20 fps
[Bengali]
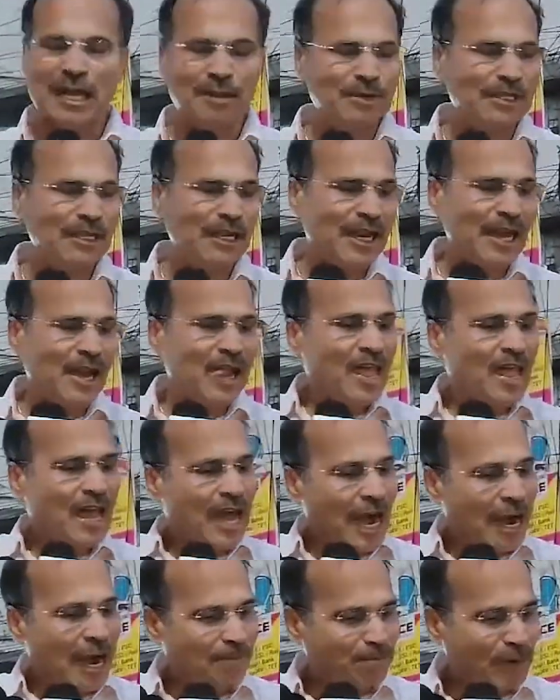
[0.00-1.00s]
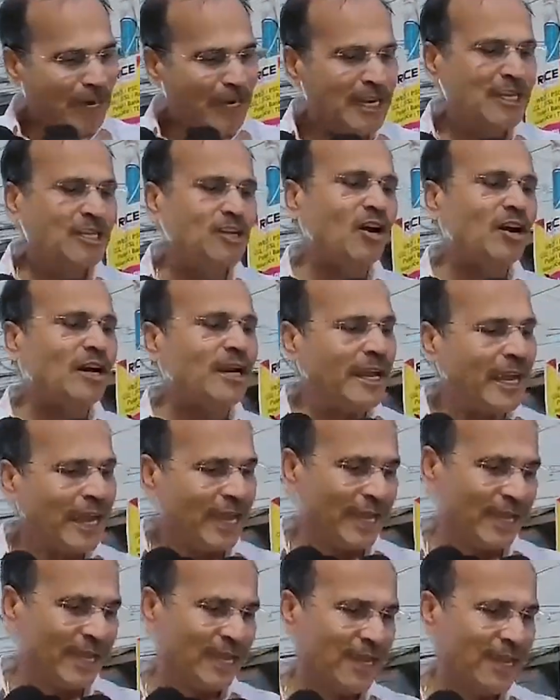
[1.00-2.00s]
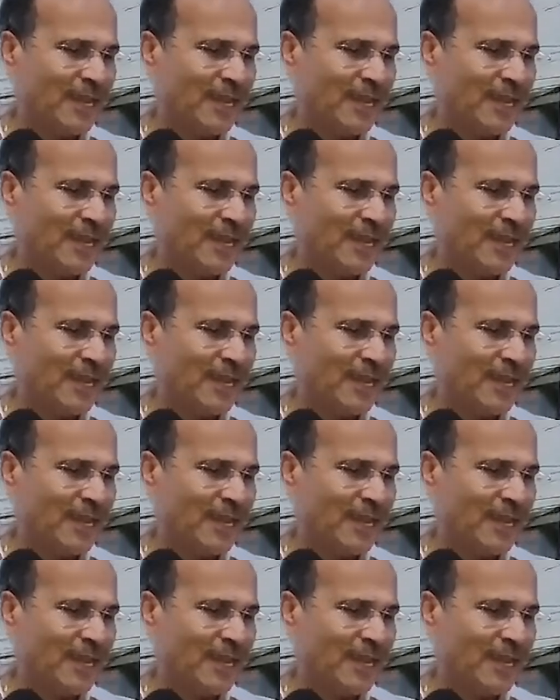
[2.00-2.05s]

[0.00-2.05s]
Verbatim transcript: আগামী দিনে আপনার নিজ গৃহে